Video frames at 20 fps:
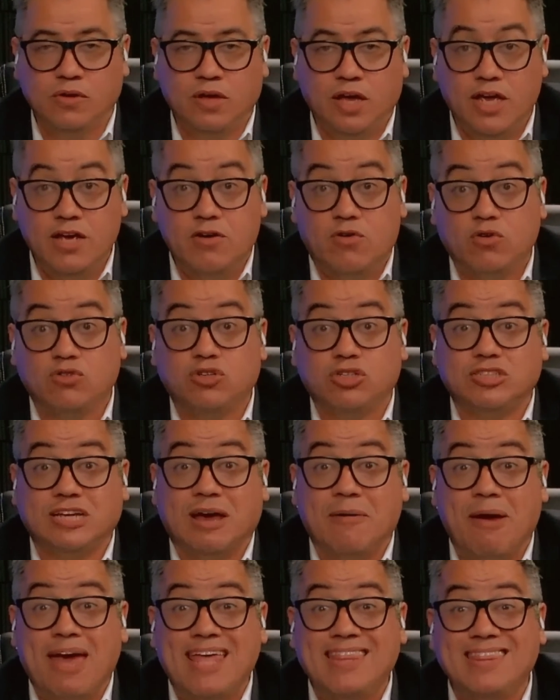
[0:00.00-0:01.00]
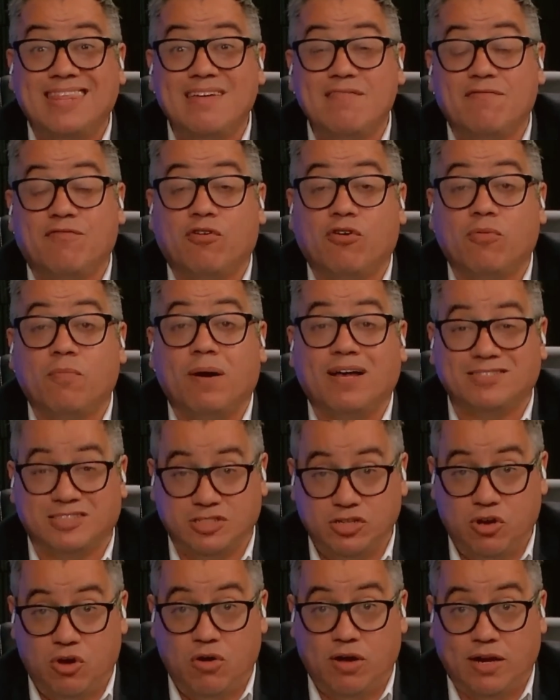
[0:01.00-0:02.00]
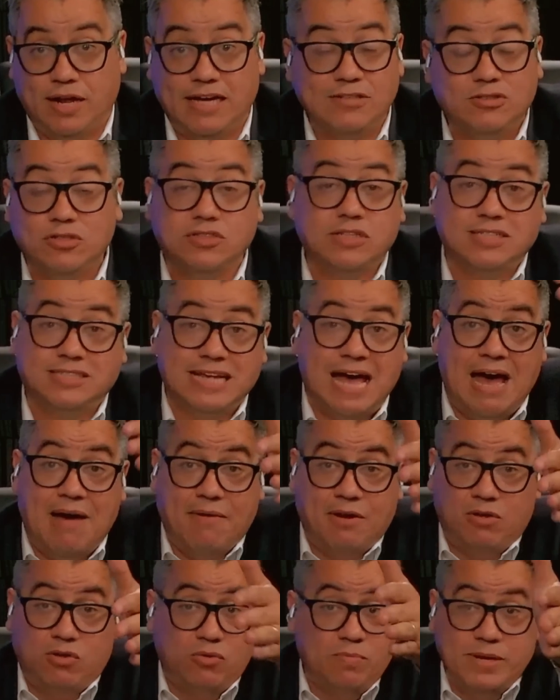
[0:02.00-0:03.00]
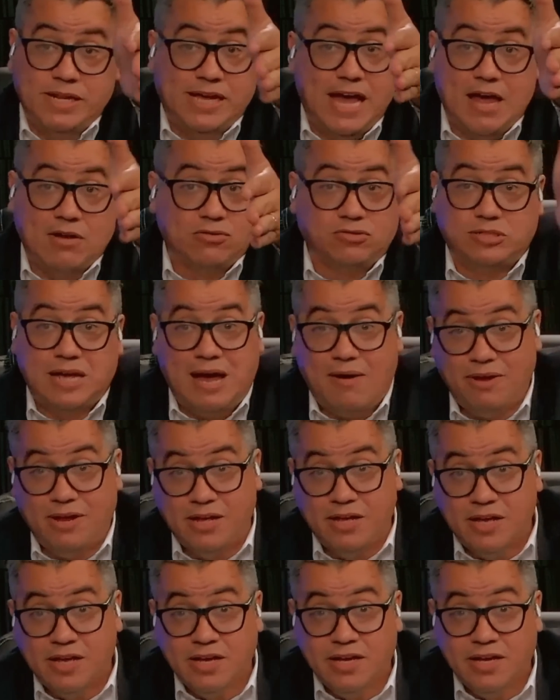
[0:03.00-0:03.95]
E incluso se vende información, eso se sabe, los dominicanos saben